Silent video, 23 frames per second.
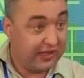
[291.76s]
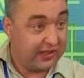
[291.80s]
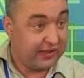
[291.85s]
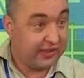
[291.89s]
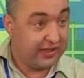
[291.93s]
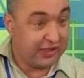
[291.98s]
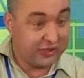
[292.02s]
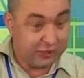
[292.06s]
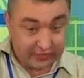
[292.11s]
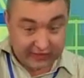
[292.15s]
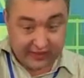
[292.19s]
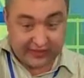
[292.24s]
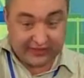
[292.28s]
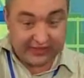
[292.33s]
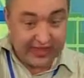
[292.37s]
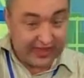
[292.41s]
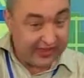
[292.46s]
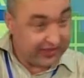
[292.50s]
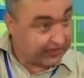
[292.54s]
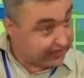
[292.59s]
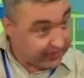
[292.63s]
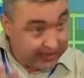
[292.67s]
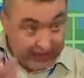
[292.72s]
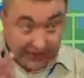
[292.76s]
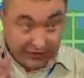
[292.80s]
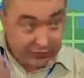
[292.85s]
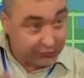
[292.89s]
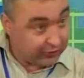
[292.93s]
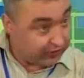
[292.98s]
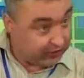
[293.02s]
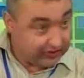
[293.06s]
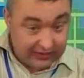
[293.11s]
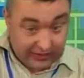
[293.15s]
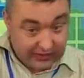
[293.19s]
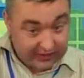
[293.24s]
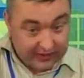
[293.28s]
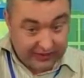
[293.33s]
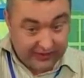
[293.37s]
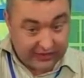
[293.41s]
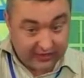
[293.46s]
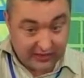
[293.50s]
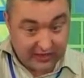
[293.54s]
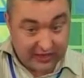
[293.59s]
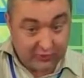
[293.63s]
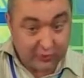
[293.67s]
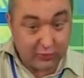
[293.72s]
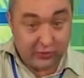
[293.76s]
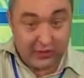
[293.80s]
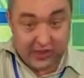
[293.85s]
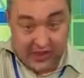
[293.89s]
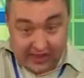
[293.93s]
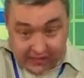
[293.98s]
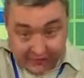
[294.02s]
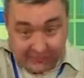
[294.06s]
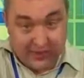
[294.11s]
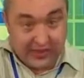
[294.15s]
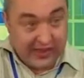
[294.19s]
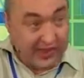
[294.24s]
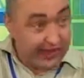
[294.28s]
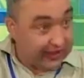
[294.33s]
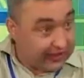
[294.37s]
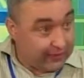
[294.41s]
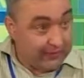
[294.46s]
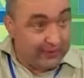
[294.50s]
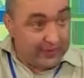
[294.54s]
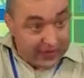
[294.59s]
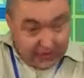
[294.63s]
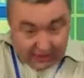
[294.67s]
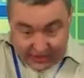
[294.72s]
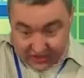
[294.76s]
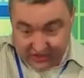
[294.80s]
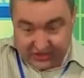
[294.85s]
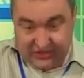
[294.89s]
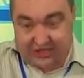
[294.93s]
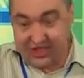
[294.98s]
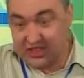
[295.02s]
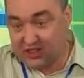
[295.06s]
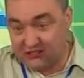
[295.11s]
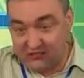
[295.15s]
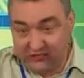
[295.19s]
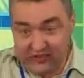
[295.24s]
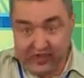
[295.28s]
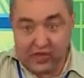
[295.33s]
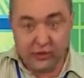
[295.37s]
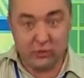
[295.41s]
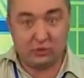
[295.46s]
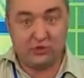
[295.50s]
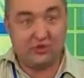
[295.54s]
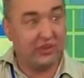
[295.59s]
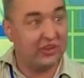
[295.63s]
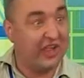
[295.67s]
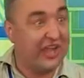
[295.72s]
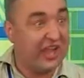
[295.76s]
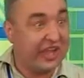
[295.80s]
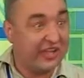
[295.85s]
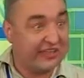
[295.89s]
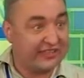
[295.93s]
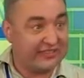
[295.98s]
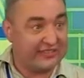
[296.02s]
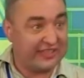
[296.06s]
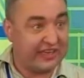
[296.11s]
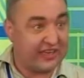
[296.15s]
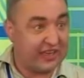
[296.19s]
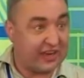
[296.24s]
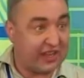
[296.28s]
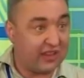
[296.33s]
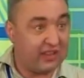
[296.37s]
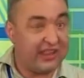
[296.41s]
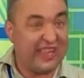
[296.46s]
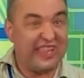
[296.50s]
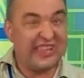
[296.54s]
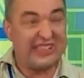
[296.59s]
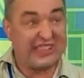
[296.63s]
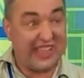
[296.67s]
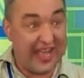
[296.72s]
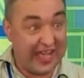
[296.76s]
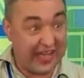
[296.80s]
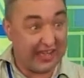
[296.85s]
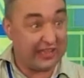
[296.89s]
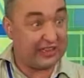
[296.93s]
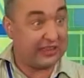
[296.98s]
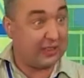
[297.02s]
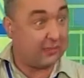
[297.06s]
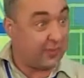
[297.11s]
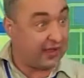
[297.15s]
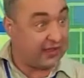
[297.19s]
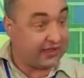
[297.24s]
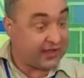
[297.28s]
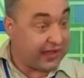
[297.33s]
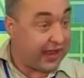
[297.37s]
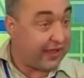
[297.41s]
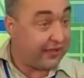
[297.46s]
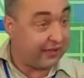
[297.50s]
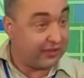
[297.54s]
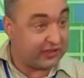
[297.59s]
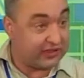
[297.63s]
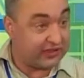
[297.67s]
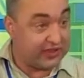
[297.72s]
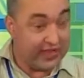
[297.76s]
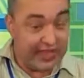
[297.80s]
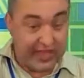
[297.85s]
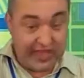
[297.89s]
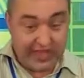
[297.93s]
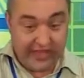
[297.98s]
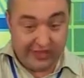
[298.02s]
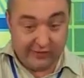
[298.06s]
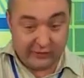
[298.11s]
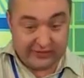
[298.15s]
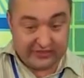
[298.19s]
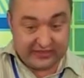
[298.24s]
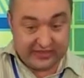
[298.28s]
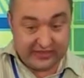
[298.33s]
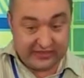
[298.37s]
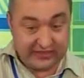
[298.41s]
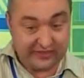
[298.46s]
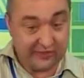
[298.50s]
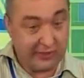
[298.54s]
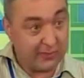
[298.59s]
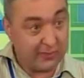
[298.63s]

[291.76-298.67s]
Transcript: еще тогда, не зная нот на гармонии, я с баяна переложил, выучил, сыграл, и так это понравилось. И вот с этого